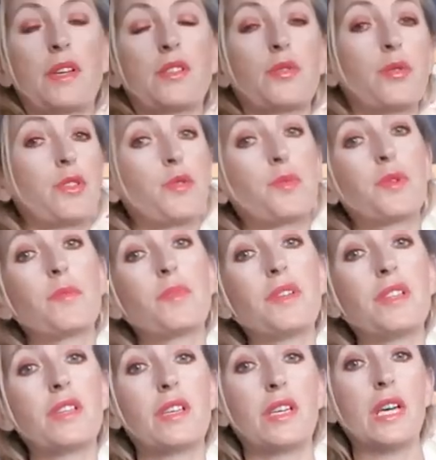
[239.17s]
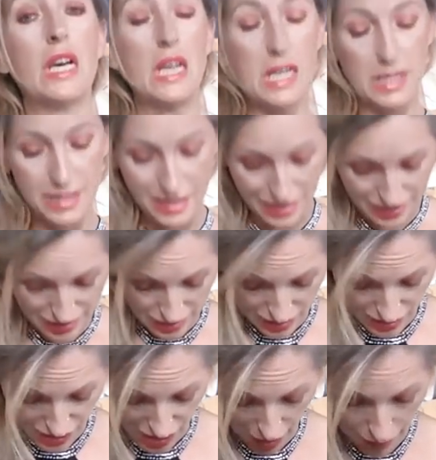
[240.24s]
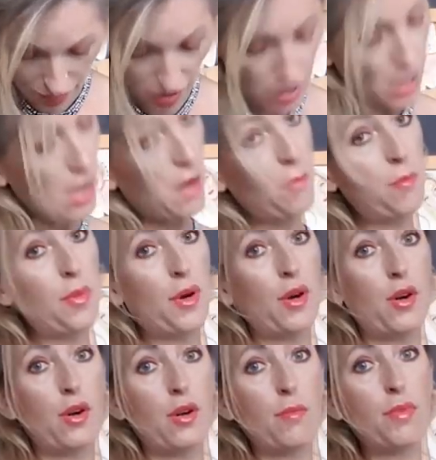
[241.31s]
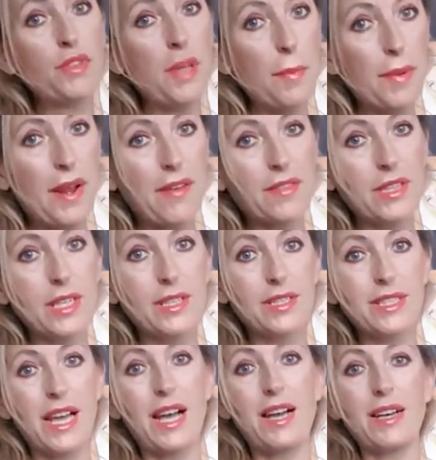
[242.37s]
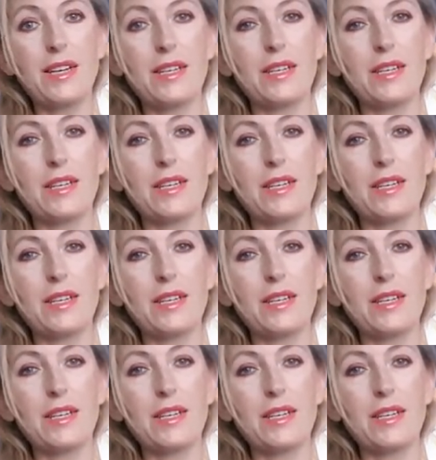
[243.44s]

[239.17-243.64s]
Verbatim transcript: jakieś chociaż przybitki ze zdjęciami, bo, bo naprawdę ta